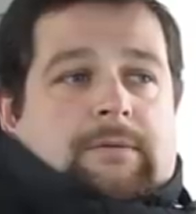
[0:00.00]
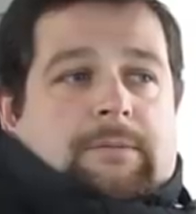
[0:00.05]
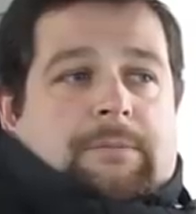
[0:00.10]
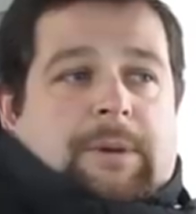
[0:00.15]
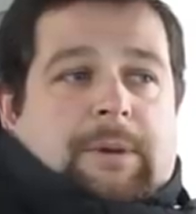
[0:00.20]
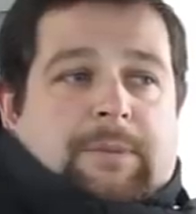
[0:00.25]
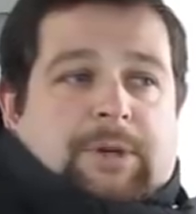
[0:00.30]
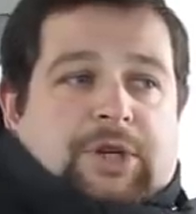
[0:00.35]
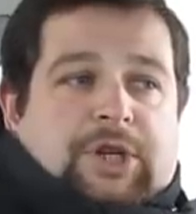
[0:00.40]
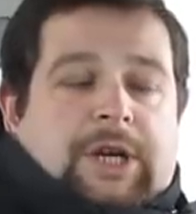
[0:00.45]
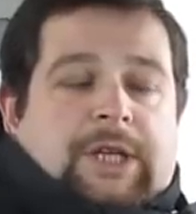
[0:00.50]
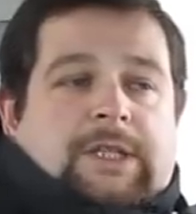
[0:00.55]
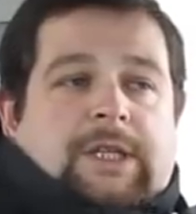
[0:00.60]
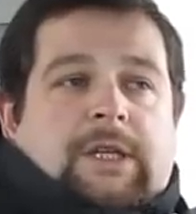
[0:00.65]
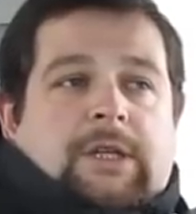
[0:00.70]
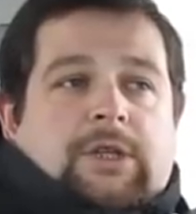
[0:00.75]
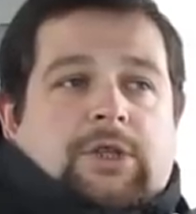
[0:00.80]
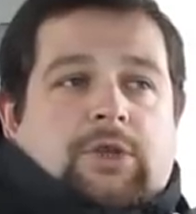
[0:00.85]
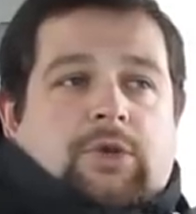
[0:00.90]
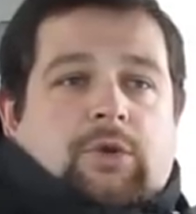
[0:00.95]

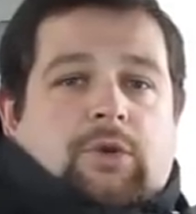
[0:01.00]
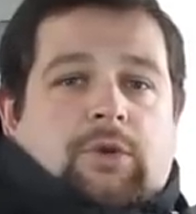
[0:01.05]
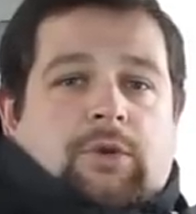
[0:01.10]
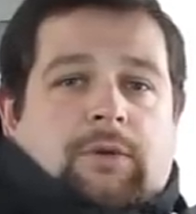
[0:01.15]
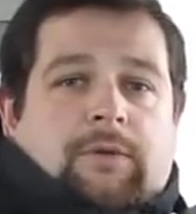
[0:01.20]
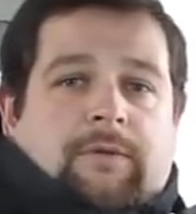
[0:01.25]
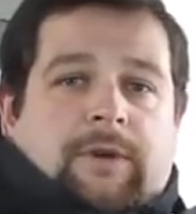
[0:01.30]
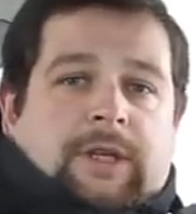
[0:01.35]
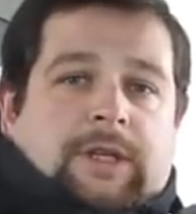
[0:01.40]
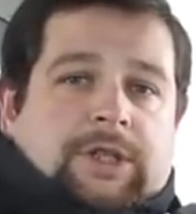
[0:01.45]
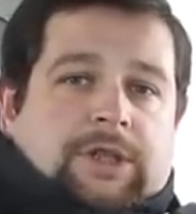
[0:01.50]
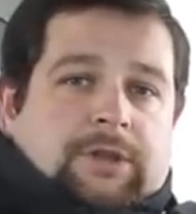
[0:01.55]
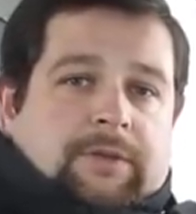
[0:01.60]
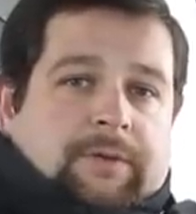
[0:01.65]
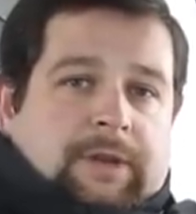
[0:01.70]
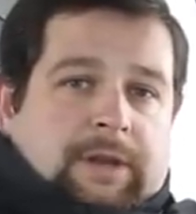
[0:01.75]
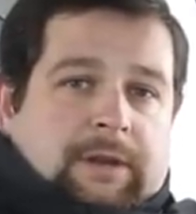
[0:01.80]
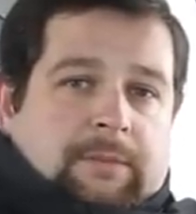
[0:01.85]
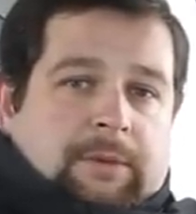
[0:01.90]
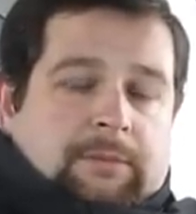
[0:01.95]
Примечательно, что в это же
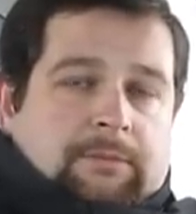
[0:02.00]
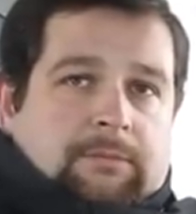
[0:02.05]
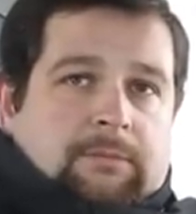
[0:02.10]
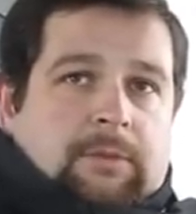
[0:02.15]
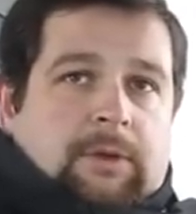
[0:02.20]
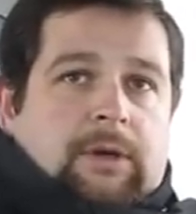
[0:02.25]
время